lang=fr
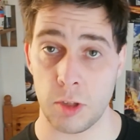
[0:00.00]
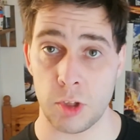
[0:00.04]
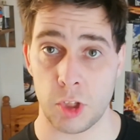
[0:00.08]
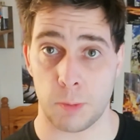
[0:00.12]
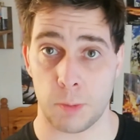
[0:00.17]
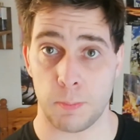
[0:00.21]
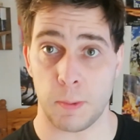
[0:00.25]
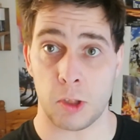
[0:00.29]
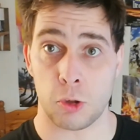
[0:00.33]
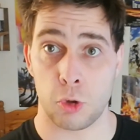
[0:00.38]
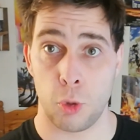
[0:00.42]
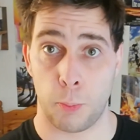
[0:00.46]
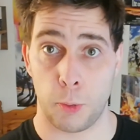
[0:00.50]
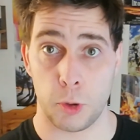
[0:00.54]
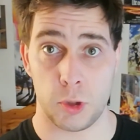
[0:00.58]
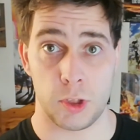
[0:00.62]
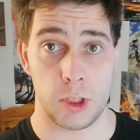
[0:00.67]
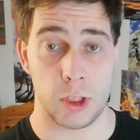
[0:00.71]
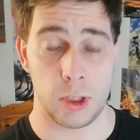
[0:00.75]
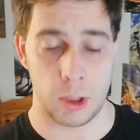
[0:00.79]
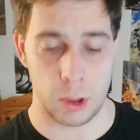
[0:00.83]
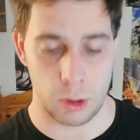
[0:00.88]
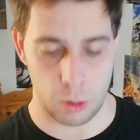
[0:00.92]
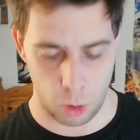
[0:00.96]
J'espère que ce
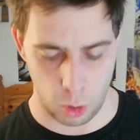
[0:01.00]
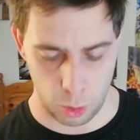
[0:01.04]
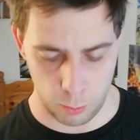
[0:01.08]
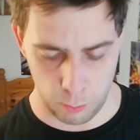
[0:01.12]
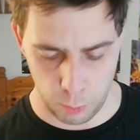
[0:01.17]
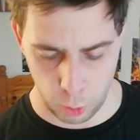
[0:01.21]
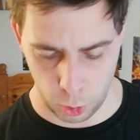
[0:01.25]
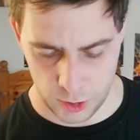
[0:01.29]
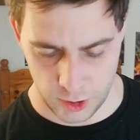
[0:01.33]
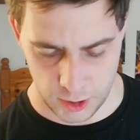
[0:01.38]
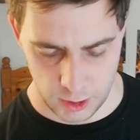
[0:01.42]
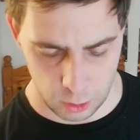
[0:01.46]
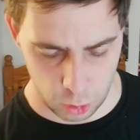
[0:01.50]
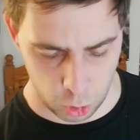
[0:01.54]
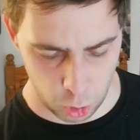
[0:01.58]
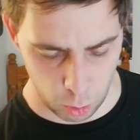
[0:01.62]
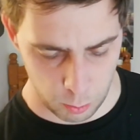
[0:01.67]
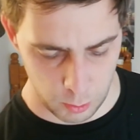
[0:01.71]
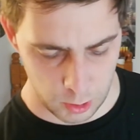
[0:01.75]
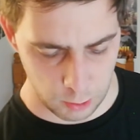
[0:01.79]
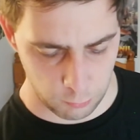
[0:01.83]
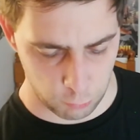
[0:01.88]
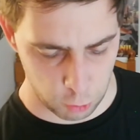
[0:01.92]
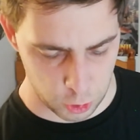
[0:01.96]
petit euh, unboxing
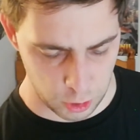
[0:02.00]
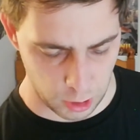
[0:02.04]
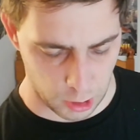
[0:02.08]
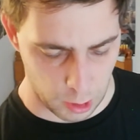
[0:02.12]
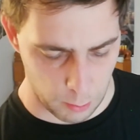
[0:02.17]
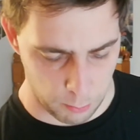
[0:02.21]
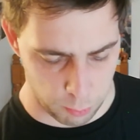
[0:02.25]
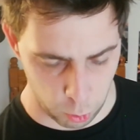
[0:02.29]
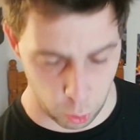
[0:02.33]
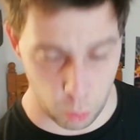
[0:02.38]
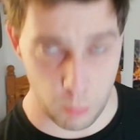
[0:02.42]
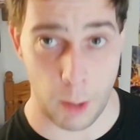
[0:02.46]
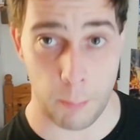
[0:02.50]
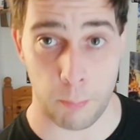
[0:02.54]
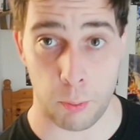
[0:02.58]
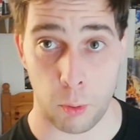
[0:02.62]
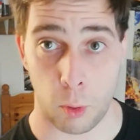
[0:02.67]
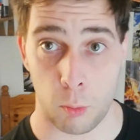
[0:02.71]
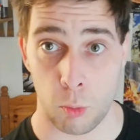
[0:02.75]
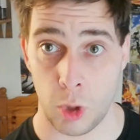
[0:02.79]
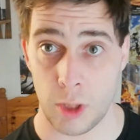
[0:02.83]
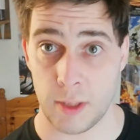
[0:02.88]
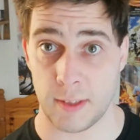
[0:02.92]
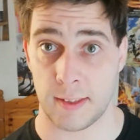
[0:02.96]
comédie vous aura plu. Bah pour
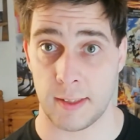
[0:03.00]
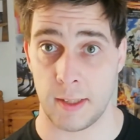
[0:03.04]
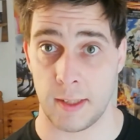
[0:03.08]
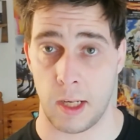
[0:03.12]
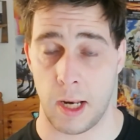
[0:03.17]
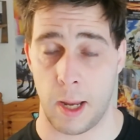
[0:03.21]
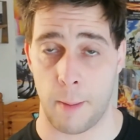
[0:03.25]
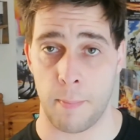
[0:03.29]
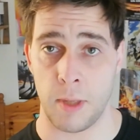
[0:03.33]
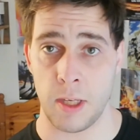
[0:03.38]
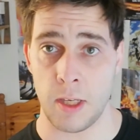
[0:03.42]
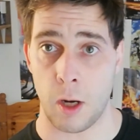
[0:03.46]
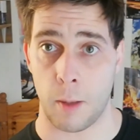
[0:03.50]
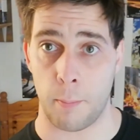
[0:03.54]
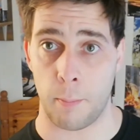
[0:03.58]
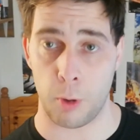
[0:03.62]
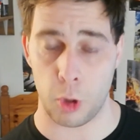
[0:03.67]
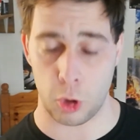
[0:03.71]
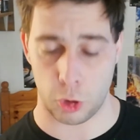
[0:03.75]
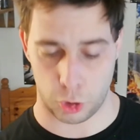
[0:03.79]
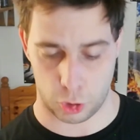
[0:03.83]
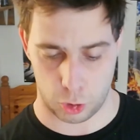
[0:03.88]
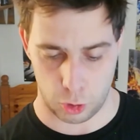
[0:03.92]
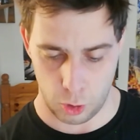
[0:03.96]
moi, c'est la meilleure
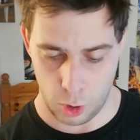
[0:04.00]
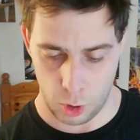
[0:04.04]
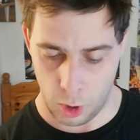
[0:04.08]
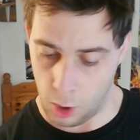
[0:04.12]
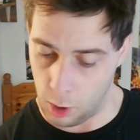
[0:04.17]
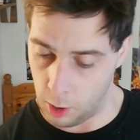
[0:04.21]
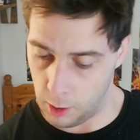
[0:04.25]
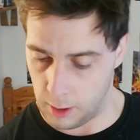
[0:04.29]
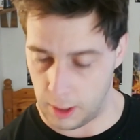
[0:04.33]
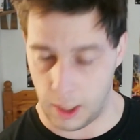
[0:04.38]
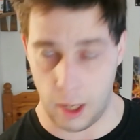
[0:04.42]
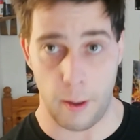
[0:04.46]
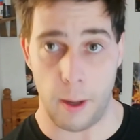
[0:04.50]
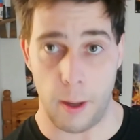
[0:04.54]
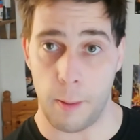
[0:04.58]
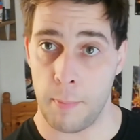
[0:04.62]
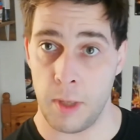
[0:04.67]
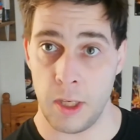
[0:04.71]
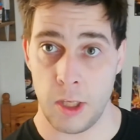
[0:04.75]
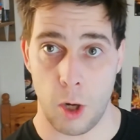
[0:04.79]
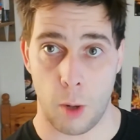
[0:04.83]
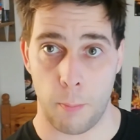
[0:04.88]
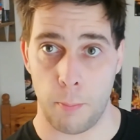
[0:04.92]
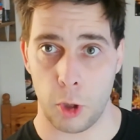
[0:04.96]
box, la
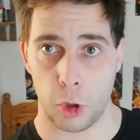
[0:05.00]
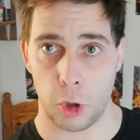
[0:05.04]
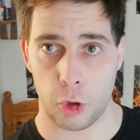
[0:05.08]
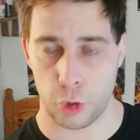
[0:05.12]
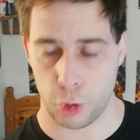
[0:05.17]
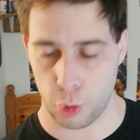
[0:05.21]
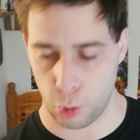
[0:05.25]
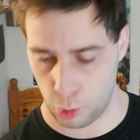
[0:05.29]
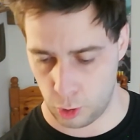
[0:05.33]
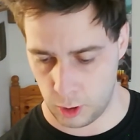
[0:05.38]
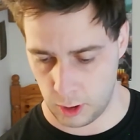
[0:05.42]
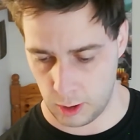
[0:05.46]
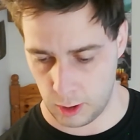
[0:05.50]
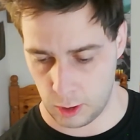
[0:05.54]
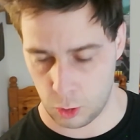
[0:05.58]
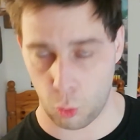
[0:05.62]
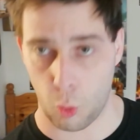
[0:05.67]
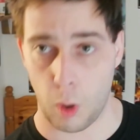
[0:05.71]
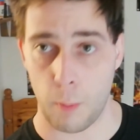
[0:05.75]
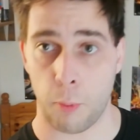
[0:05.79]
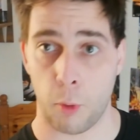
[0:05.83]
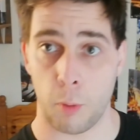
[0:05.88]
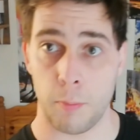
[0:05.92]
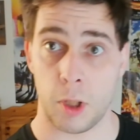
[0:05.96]
meilleure box des
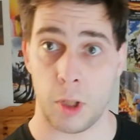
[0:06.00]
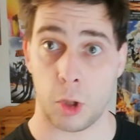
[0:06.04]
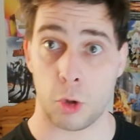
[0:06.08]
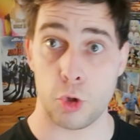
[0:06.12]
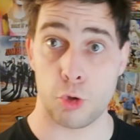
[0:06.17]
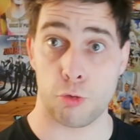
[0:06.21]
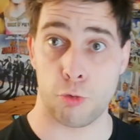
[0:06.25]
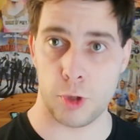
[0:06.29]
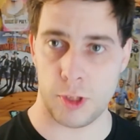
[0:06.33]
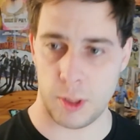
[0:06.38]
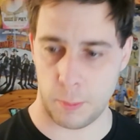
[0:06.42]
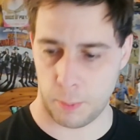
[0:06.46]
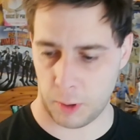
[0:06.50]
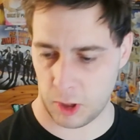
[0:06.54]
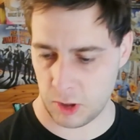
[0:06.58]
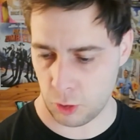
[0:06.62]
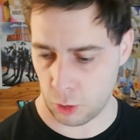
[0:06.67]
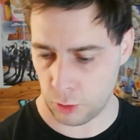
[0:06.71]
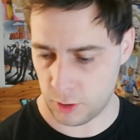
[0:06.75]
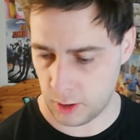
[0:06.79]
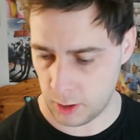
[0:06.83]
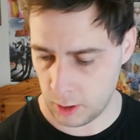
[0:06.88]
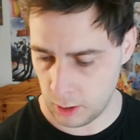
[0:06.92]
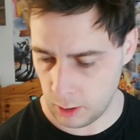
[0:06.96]
trois premières que je vous ai
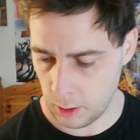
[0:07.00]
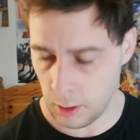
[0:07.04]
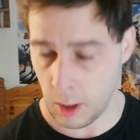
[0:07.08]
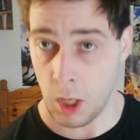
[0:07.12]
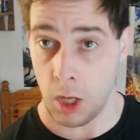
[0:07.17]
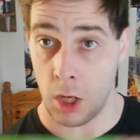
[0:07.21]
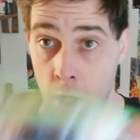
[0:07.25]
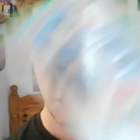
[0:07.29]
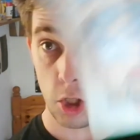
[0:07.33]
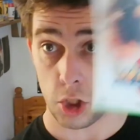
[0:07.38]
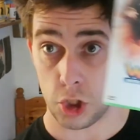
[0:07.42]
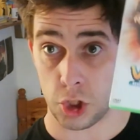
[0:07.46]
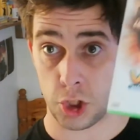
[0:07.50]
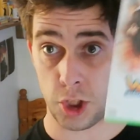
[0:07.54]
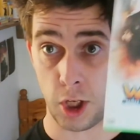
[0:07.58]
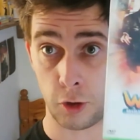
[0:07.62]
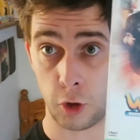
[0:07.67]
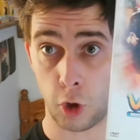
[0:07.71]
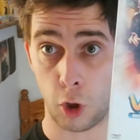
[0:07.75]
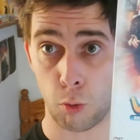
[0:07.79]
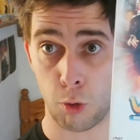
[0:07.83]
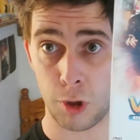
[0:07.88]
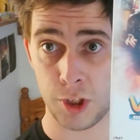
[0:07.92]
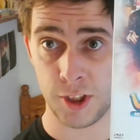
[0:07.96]
présentées.
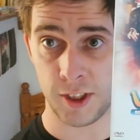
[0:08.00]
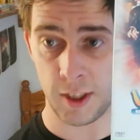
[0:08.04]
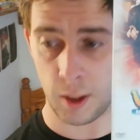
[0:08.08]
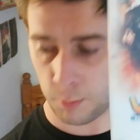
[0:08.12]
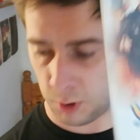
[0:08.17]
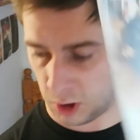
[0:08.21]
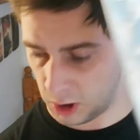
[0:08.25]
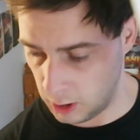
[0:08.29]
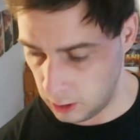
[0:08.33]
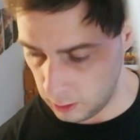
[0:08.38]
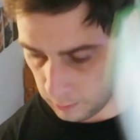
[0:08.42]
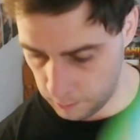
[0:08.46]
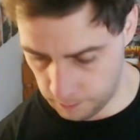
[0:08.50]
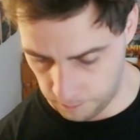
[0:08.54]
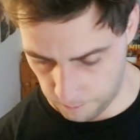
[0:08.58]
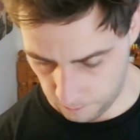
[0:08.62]
J'adore Wasabi.